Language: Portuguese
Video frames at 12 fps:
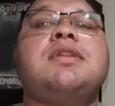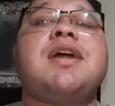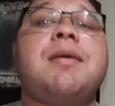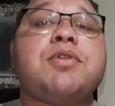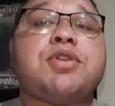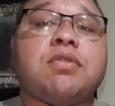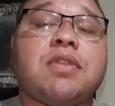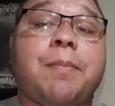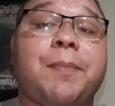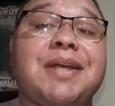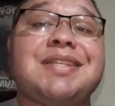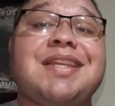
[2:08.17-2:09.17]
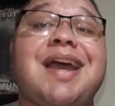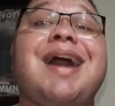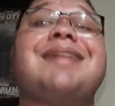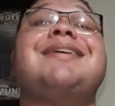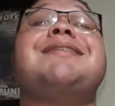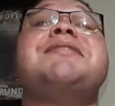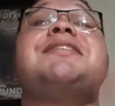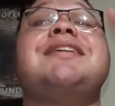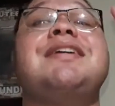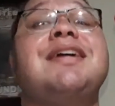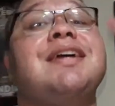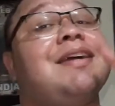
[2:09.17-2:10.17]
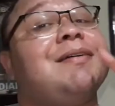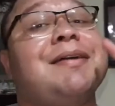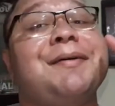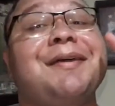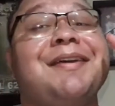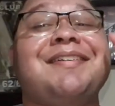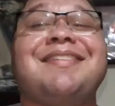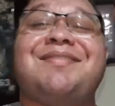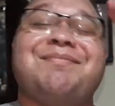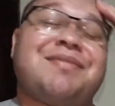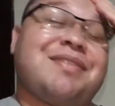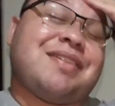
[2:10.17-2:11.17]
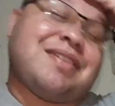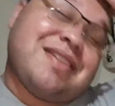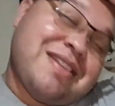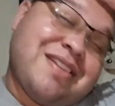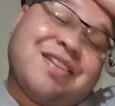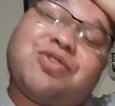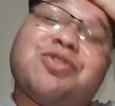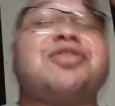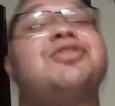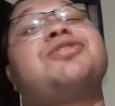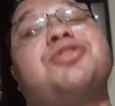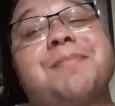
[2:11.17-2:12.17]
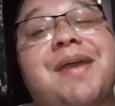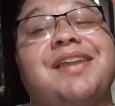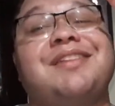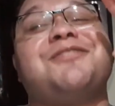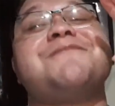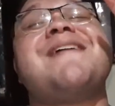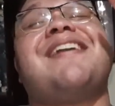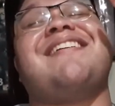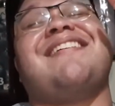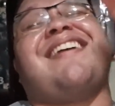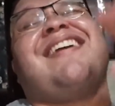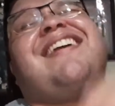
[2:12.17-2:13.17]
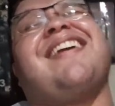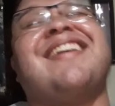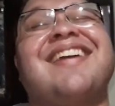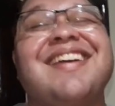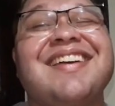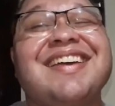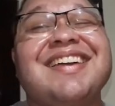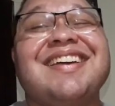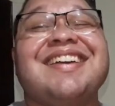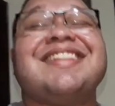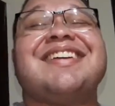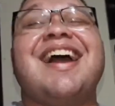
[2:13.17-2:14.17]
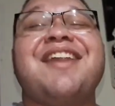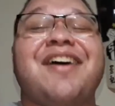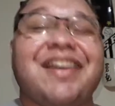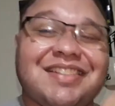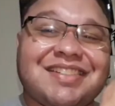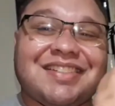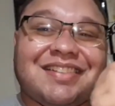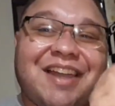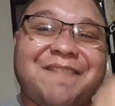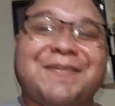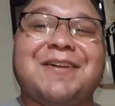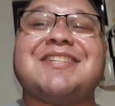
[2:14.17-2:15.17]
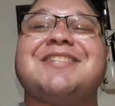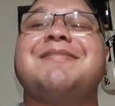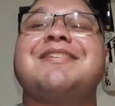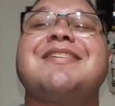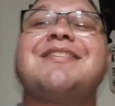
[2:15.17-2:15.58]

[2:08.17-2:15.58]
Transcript: Tamo junto, rapaziada. É, tô, tô bem, tô bem. É nóis, até a próxima.